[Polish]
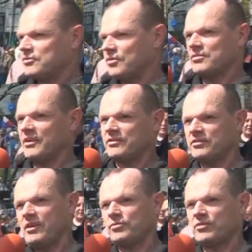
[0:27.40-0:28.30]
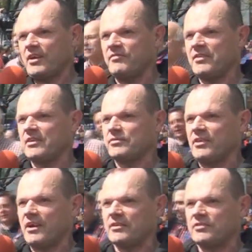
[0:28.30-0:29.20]
to, co ja dzisiaj tutaj widzę,
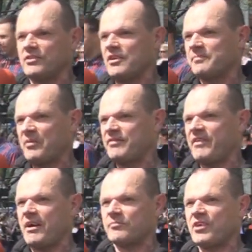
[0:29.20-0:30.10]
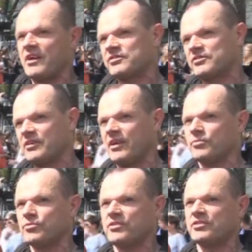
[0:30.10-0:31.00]
to nawet się nie spodziewałem, że aż
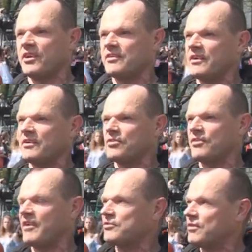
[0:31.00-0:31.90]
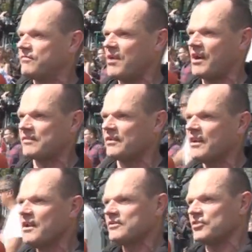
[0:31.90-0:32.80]
tyle ludzi się chce dorwać do
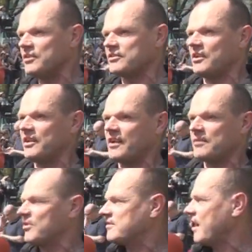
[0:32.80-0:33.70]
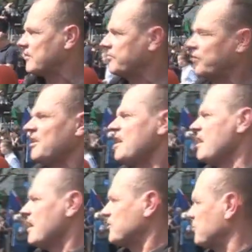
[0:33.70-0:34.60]
władzy, czyli tyle darmozjadów. To
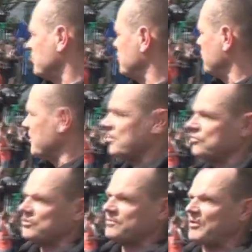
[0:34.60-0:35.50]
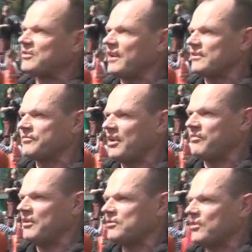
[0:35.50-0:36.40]
dzisiejsze tu spotkanie w tej
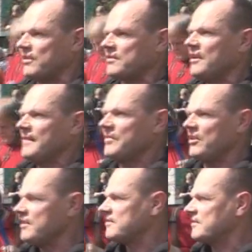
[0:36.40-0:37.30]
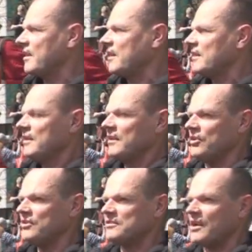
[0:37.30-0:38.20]
chwili to jest istne,
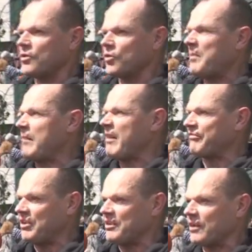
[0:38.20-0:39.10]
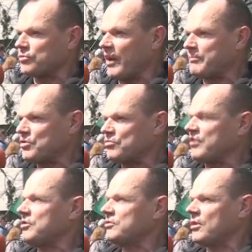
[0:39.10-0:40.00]
istna grupa mafijna, która
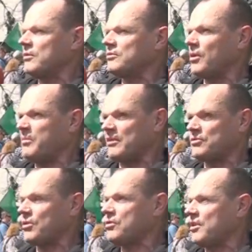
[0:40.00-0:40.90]
przyszła się do, dobrać do